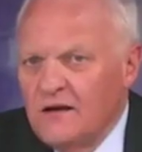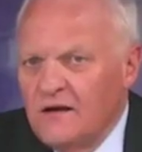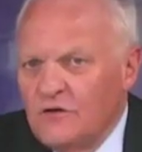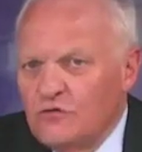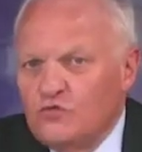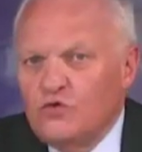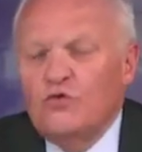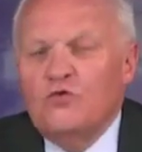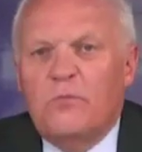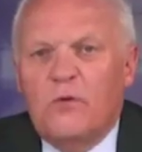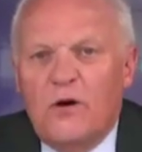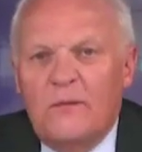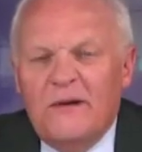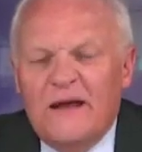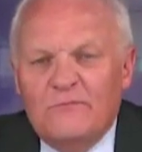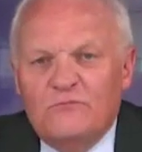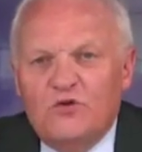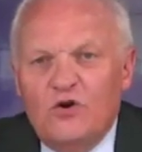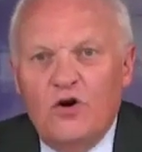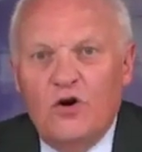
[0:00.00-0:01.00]
Tout le
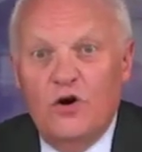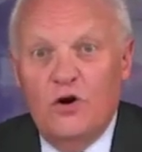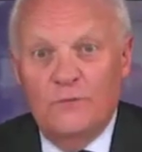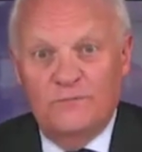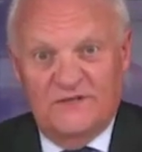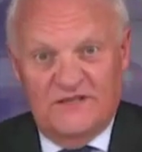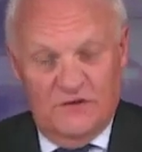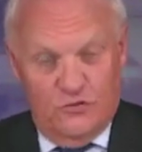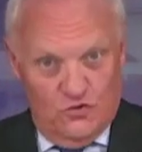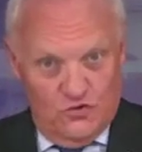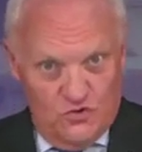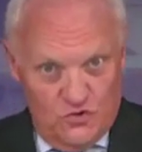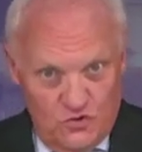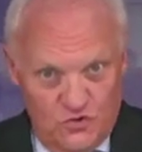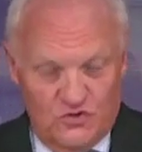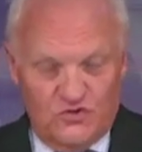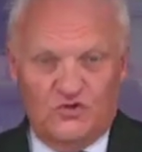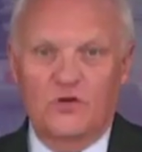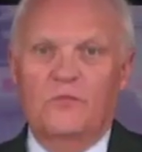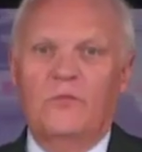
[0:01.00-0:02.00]
problème de l'Europe, c'est que
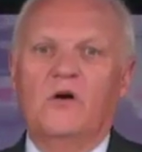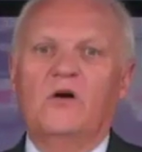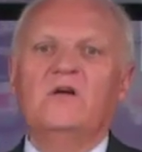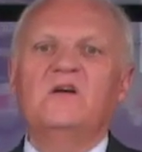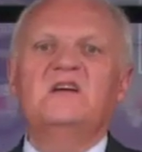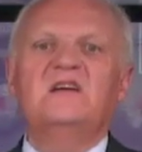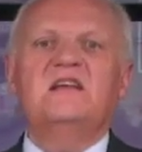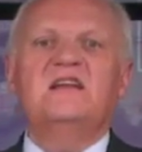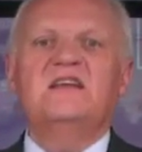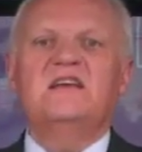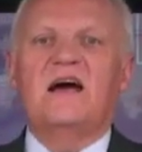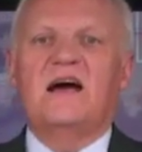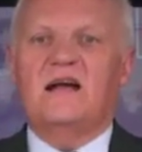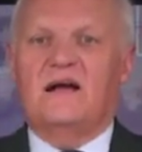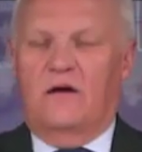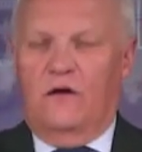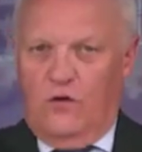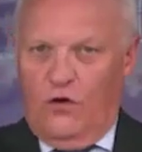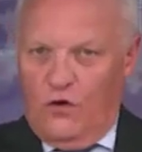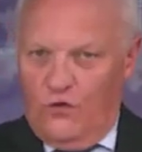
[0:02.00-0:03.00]
justement, il y
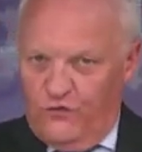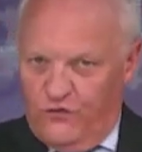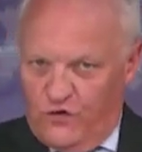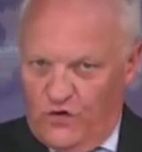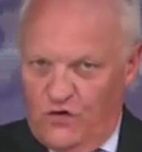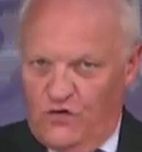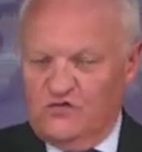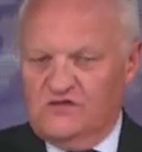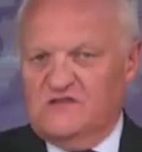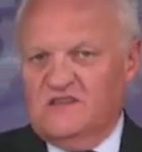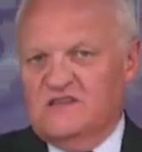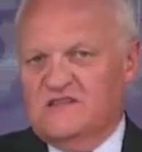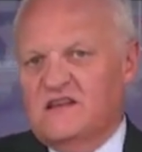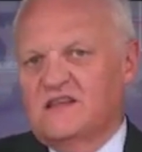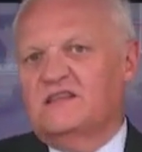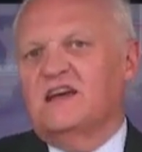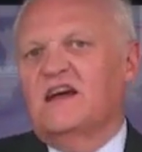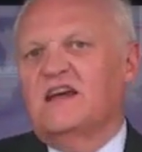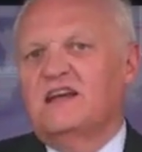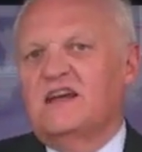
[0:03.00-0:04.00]
a en France des
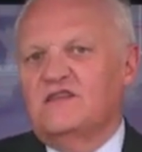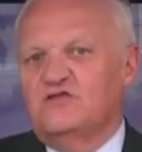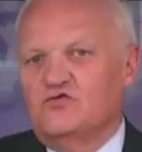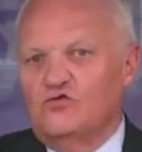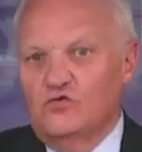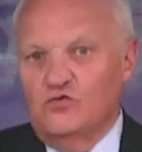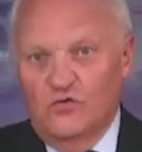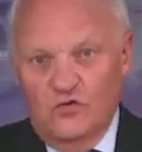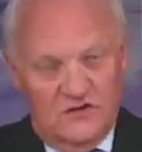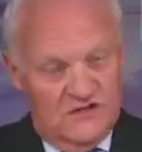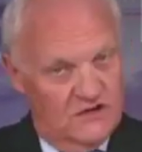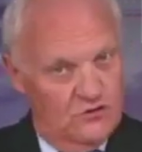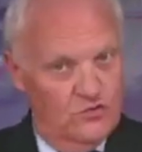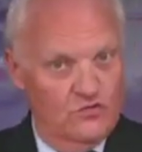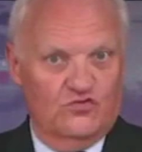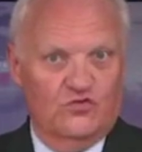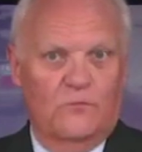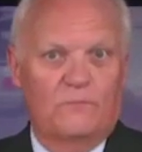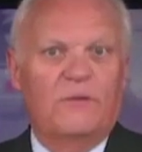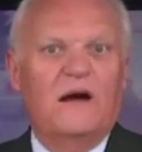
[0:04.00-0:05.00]
intérêts nationaux qui ne
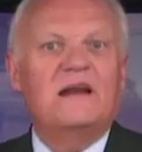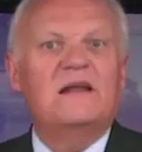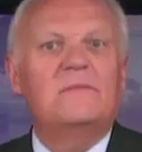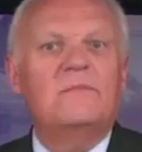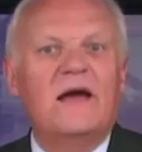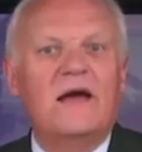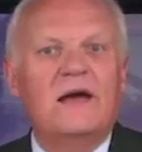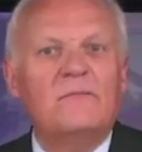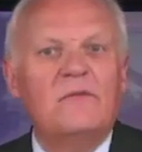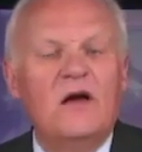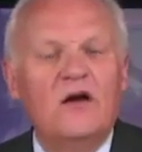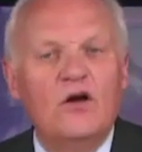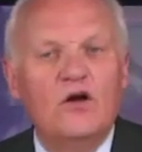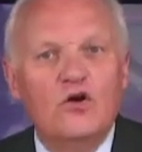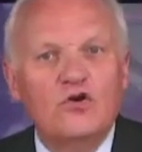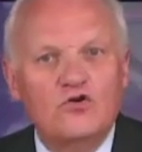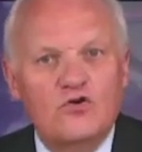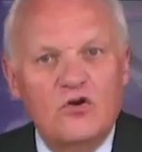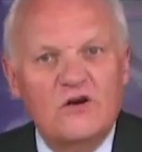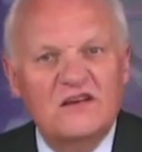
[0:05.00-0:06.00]
sont pas les mêmes
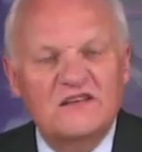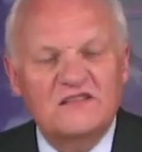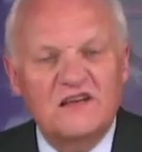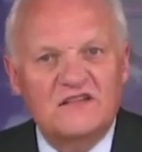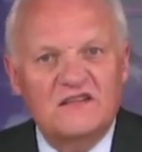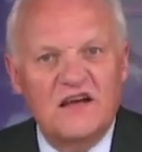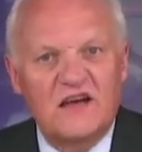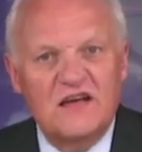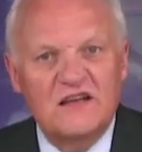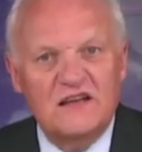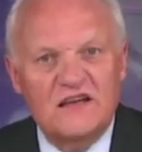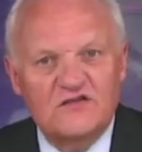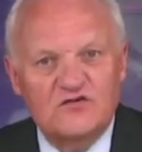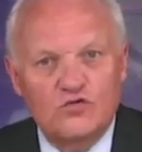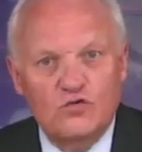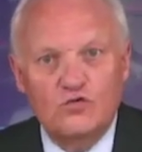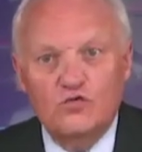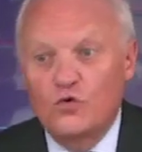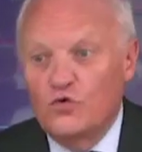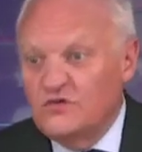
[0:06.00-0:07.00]
que les intérêts
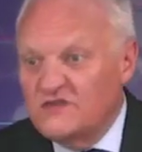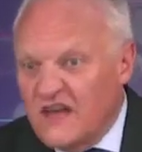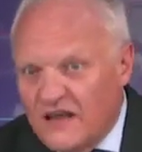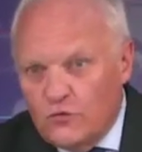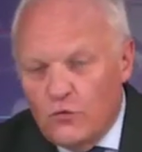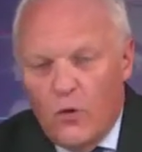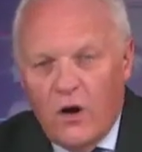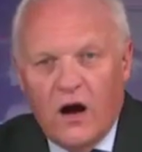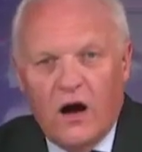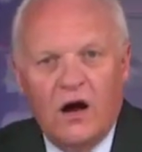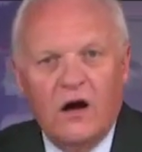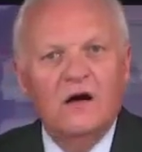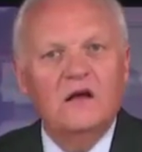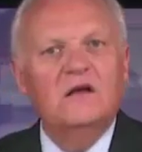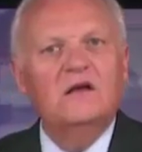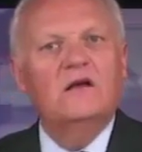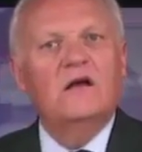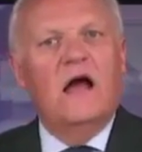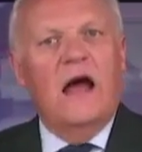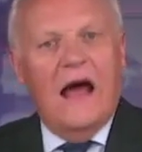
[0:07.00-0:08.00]
nationaux danois,
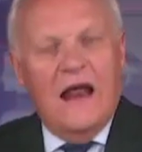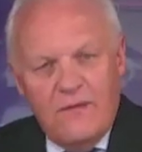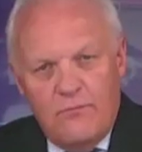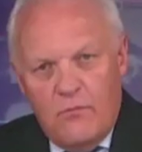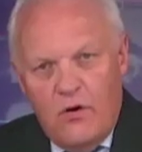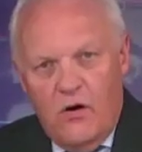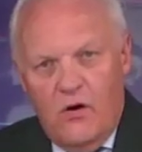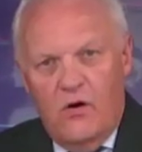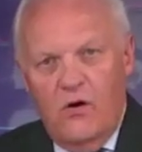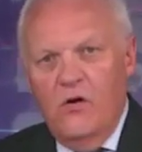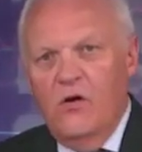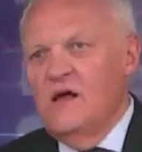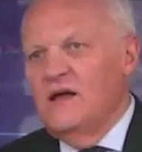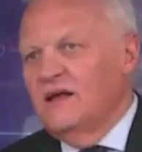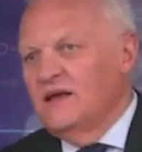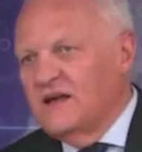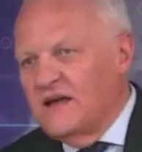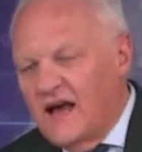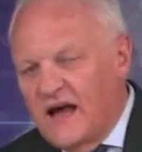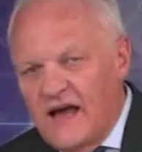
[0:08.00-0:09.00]
allemand,
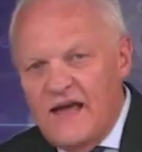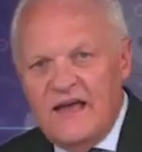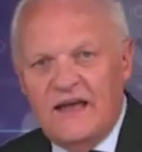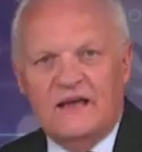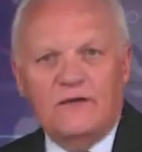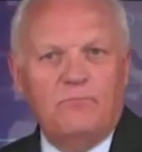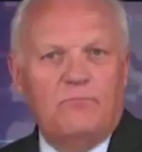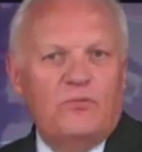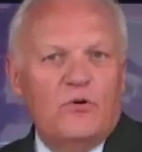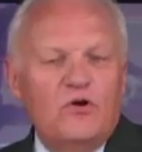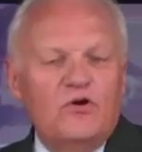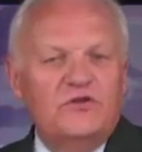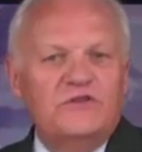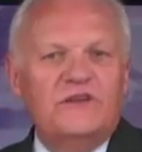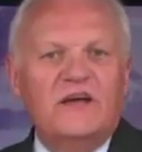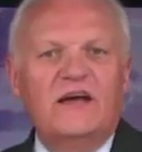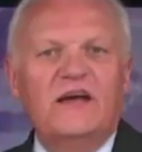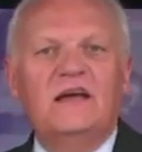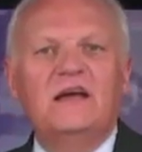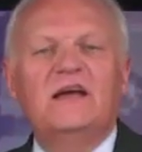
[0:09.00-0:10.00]
grec,
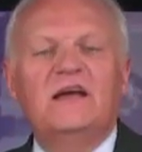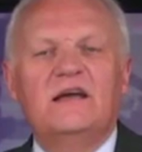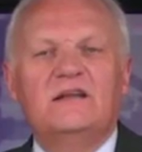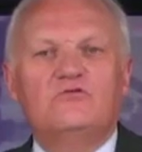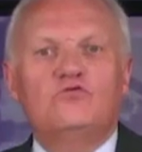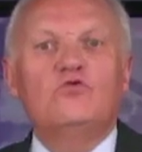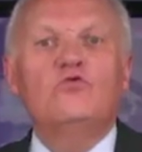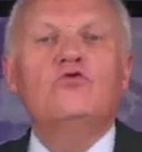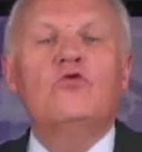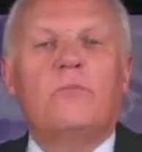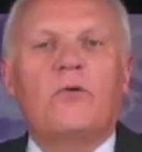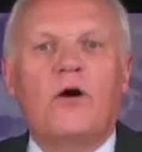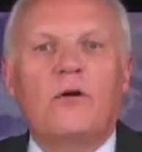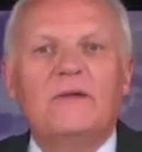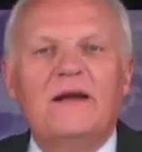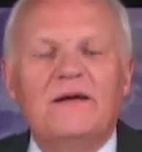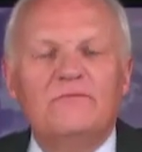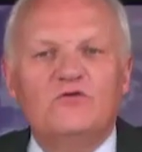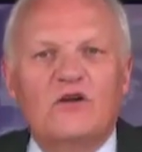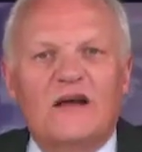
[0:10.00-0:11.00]
polonais. Tout le
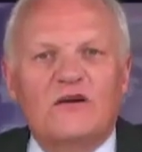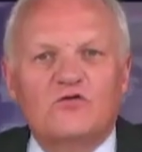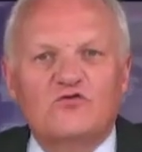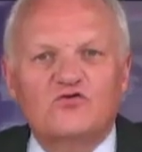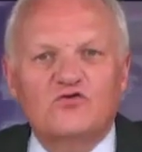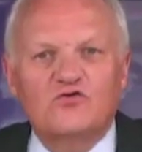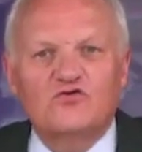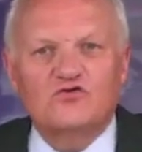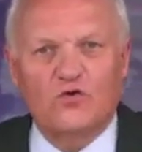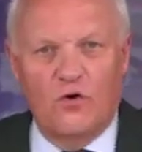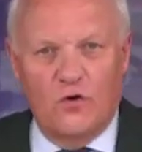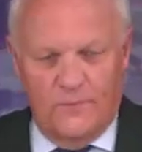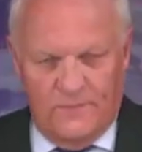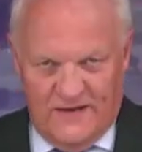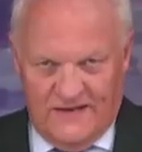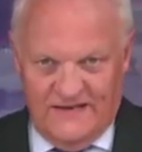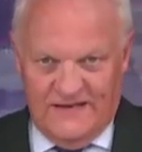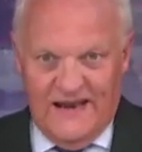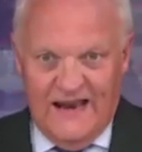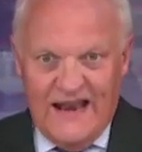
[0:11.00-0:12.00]
problème de la construction
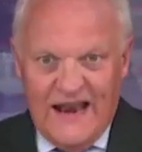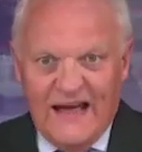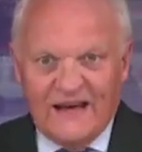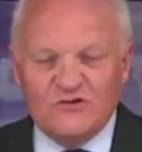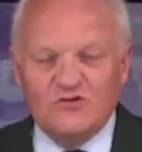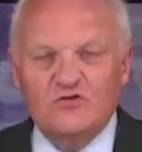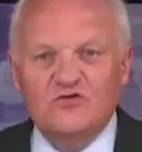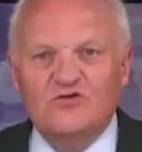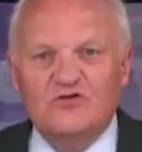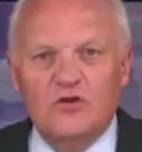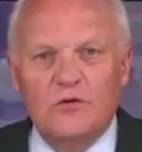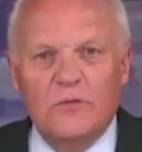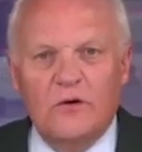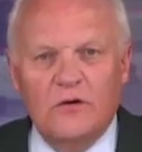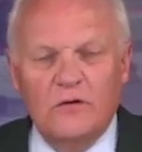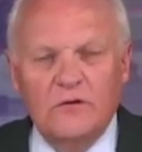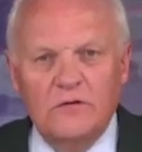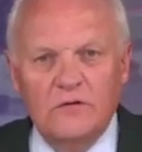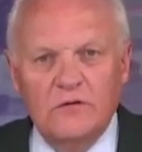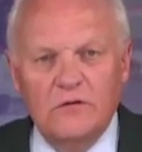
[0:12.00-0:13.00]
européenne, il est là
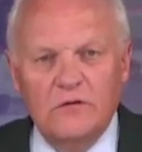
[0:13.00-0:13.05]
justement.